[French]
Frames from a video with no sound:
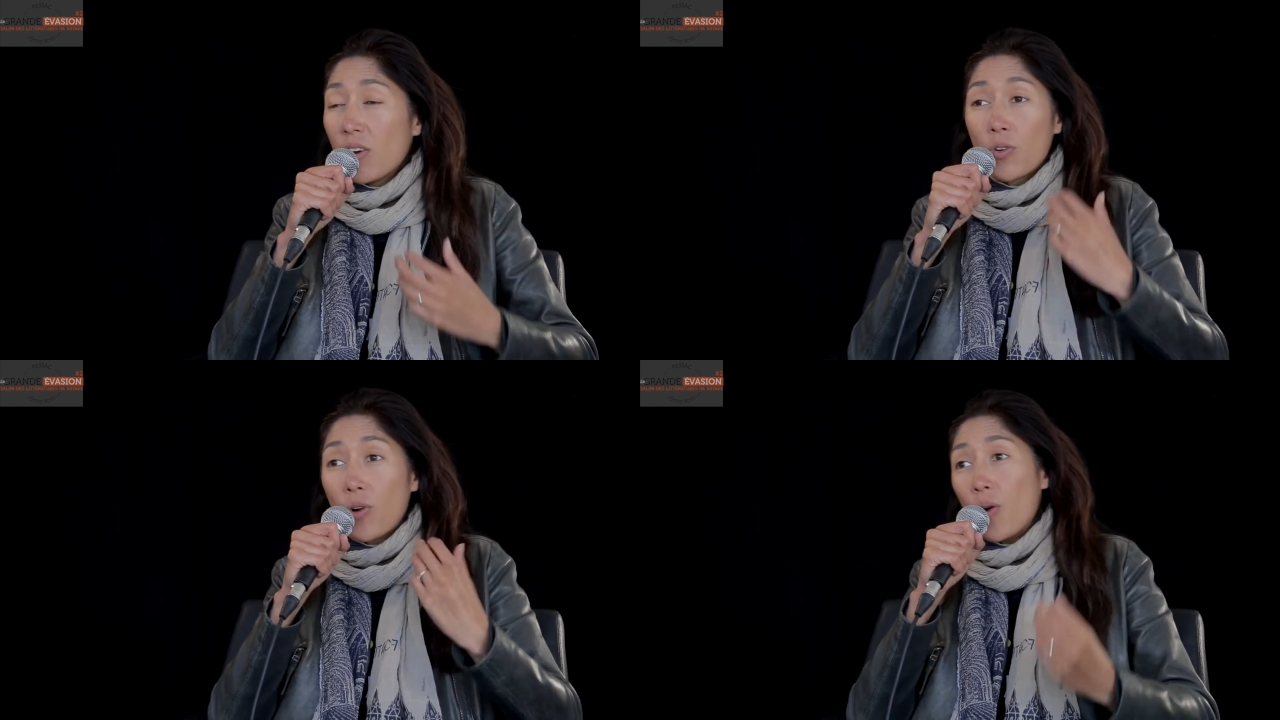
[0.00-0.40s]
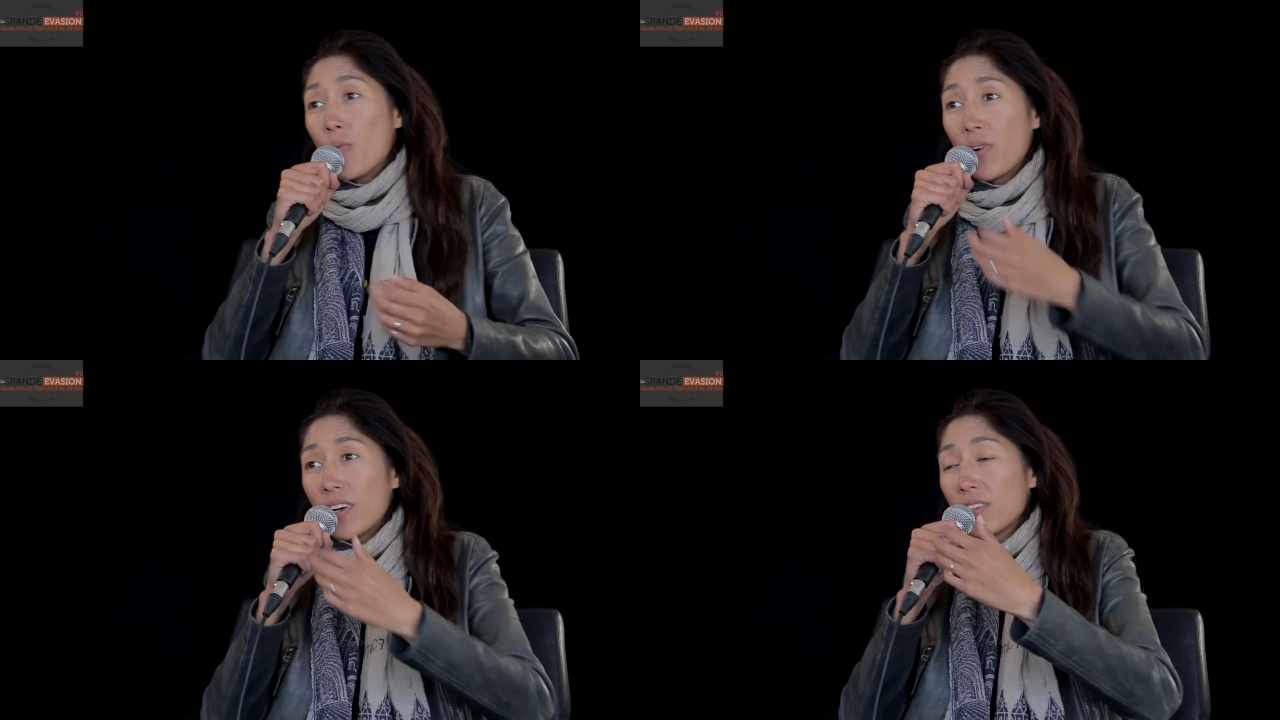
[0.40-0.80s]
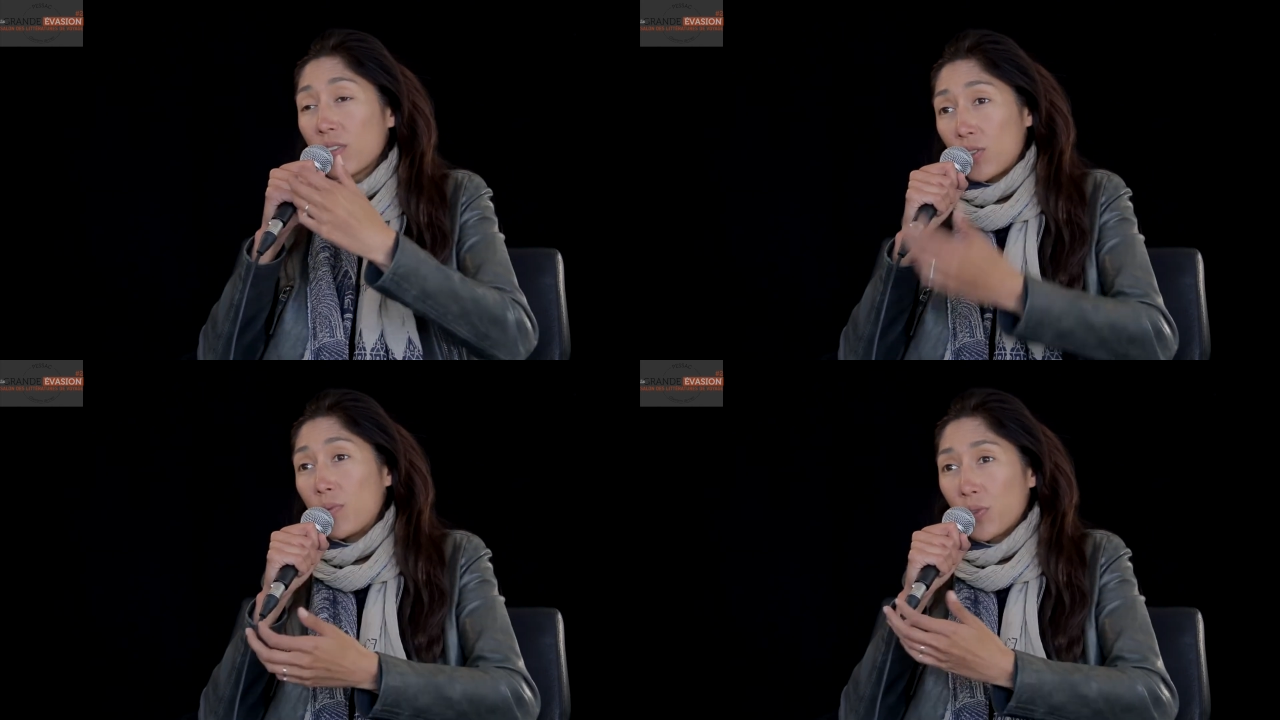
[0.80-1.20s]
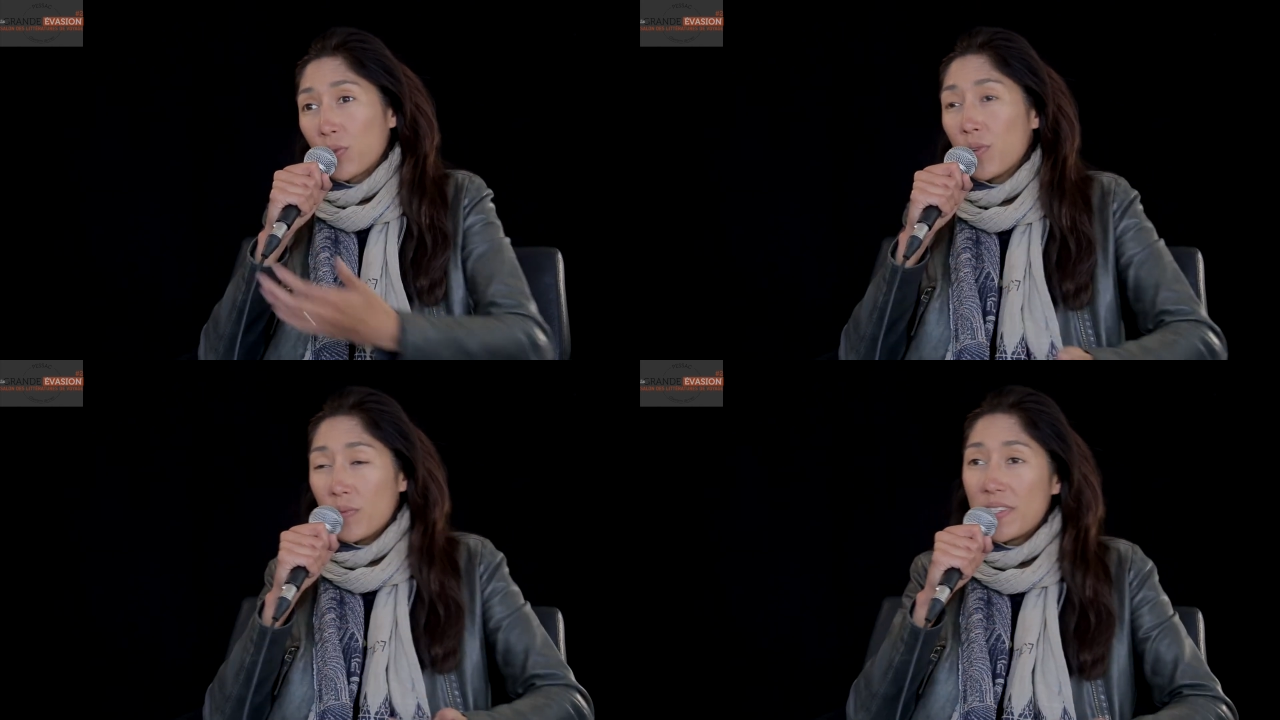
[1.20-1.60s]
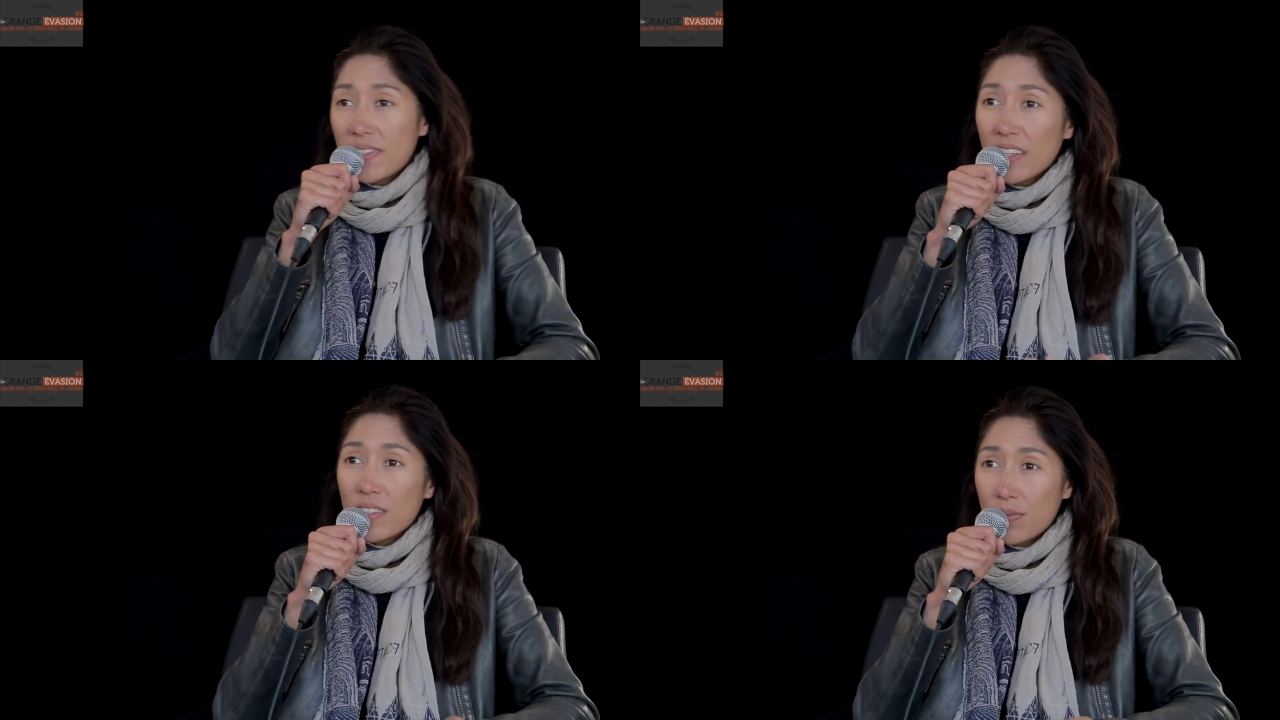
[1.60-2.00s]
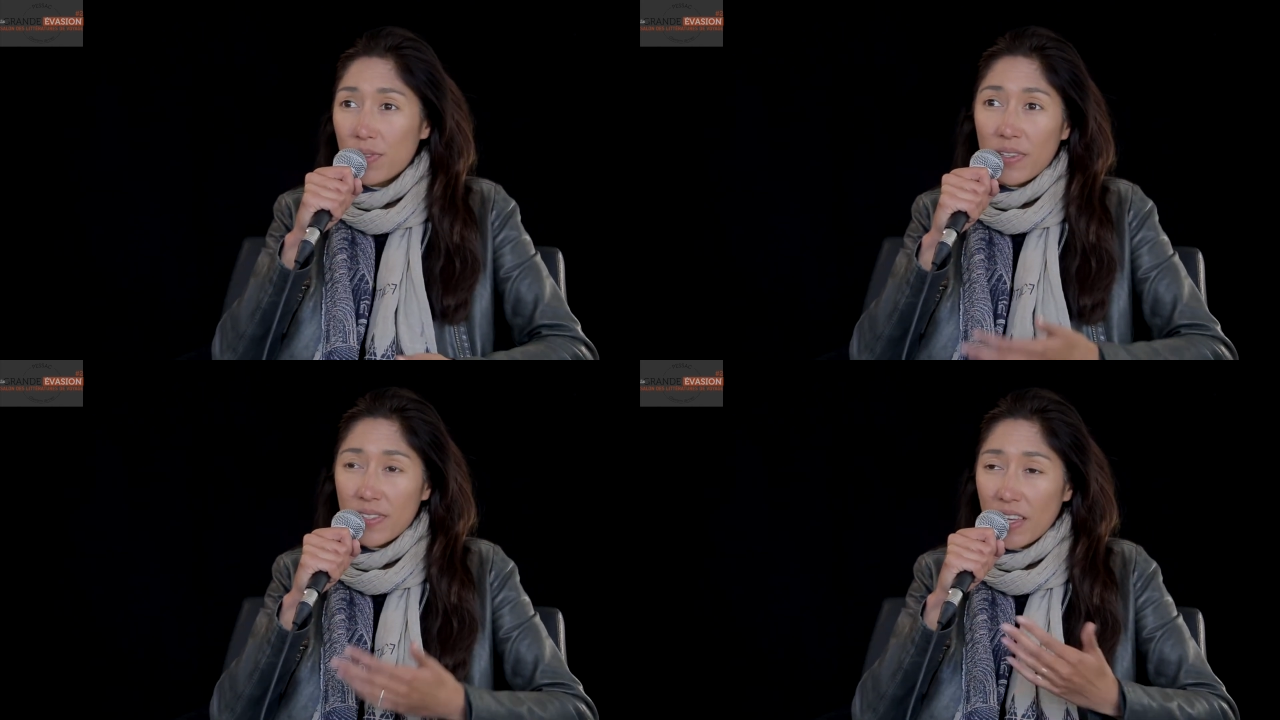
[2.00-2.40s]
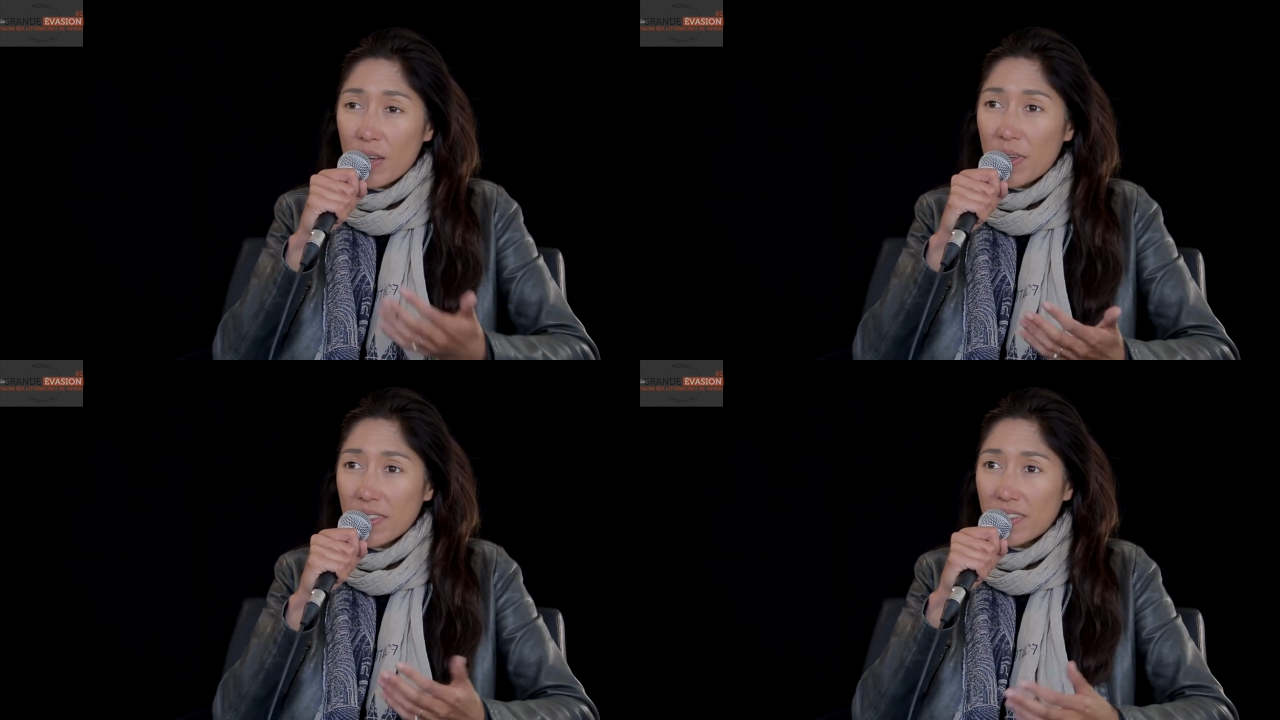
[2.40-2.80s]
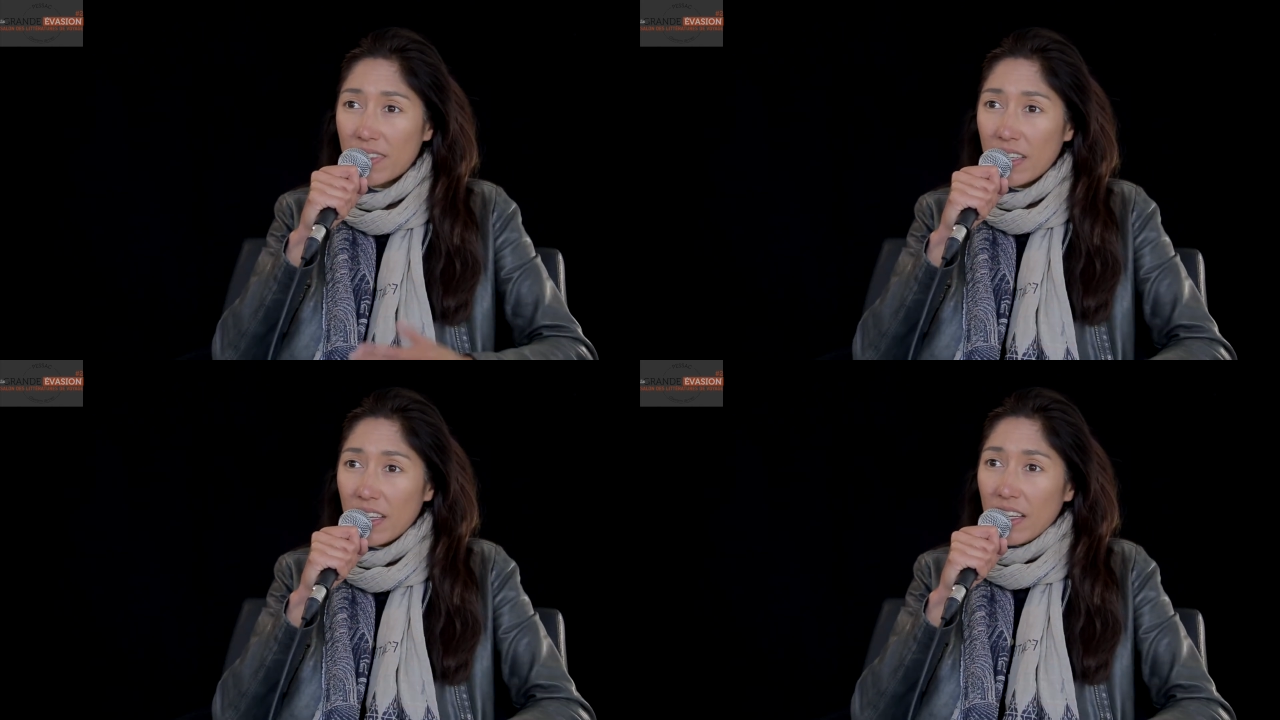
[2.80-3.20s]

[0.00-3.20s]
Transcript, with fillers: Et encore moins quand je me retrouve au ministère des Finances à Bercy.